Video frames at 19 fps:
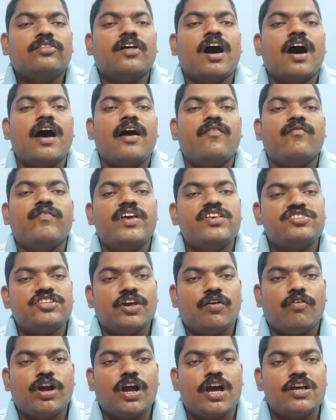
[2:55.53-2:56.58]
దాహం వేసే
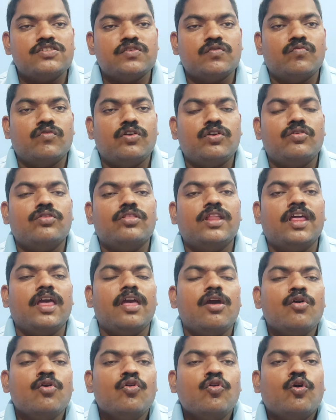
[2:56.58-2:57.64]
అవకాశం ఉంటుంది
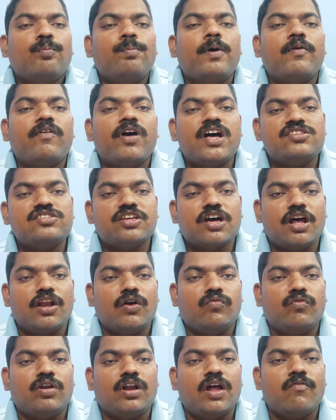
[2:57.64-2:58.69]

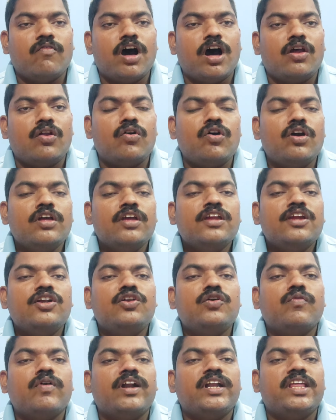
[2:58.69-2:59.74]
ఉపవాసాలు ఉన్నవారు
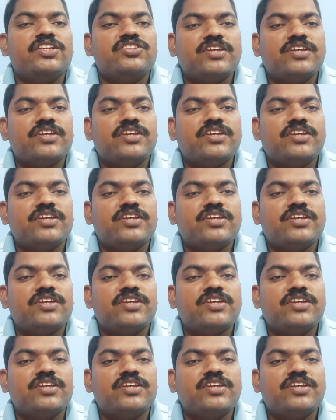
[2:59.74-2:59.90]
ఇటువంటి